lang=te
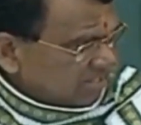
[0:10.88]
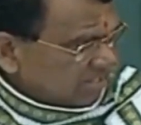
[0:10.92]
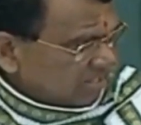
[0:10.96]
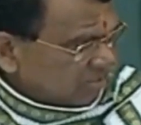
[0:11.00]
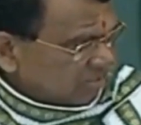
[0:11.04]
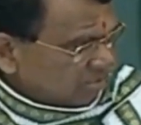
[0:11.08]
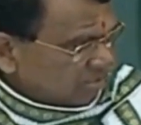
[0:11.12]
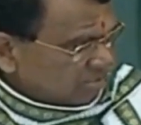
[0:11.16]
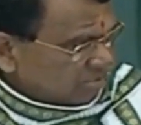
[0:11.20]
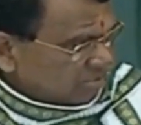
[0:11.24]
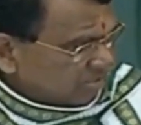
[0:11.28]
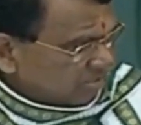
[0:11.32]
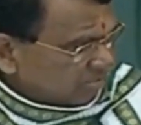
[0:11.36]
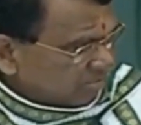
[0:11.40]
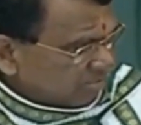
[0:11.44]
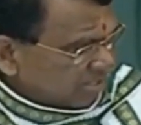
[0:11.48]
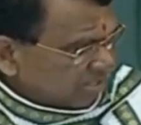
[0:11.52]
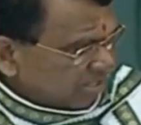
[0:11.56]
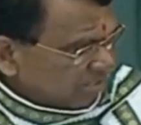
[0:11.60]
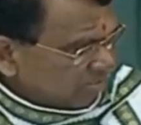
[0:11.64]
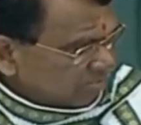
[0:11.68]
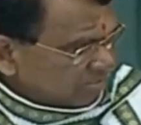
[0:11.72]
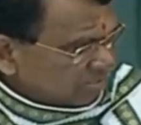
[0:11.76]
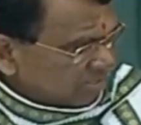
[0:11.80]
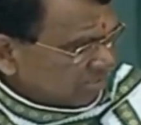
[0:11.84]
గౌరవ
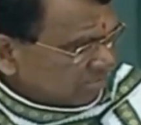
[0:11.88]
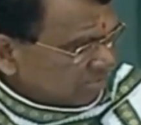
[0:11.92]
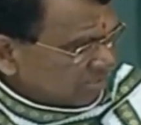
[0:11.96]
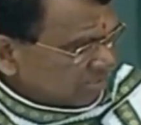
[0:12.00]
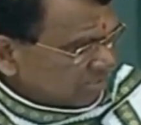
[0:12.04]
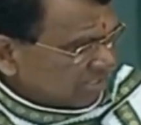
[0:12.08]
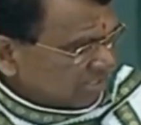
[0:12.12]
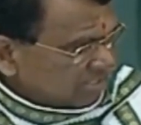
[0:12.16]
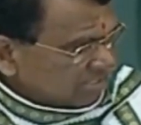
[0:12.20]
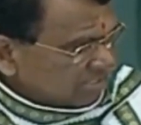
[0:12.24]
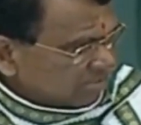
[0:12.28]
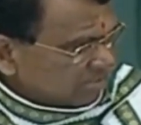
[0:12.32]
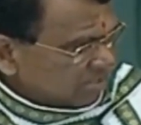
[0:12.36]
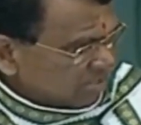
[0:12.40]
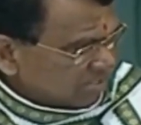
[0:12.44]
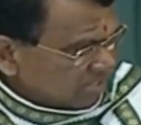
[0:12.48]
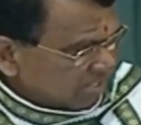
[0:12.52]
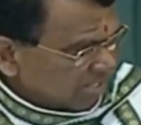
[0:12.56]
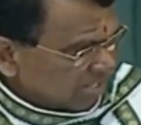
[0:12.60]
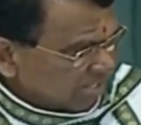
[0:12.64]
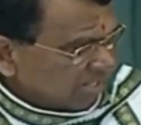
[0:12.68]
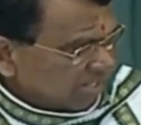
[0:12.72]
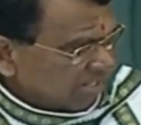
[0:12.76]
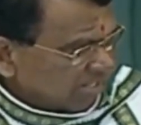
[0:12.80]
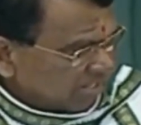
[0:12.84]
సభ్యురాలు శ్రీమతి
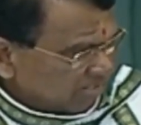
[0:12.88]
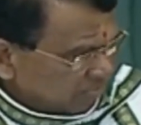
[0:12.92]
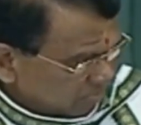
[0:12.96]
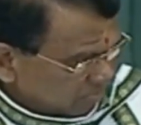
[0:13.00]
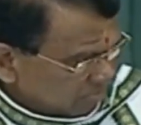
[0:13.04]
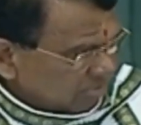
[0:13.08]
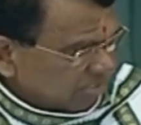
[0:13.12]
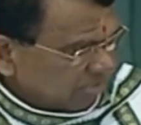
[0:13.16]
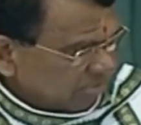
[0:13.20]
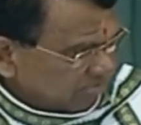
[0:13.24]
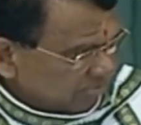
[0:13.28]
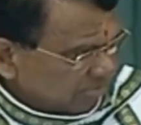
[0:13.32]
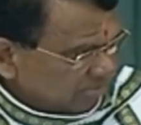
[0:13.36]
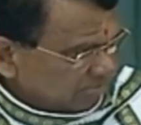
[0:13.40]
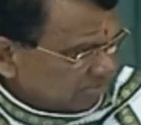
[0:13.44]
సవిరేంద్ర రెడ్డి గారిని కోరుతా